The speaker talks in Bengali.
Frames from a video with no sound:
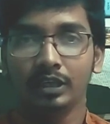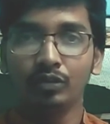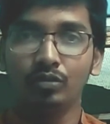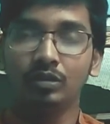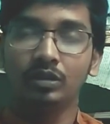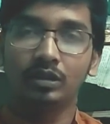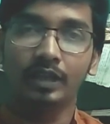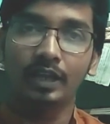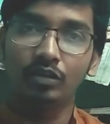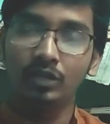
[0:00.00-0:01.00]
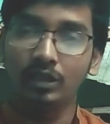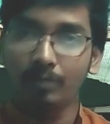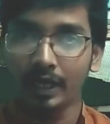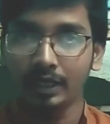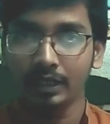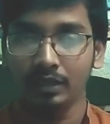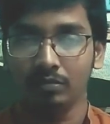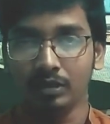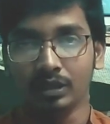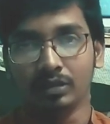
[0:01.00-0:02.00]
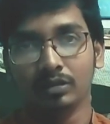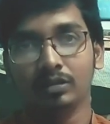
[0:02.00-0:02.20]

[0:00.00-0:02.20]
কিন্তু তারা তো নিজের প্যাকেট থেকে দেবেনি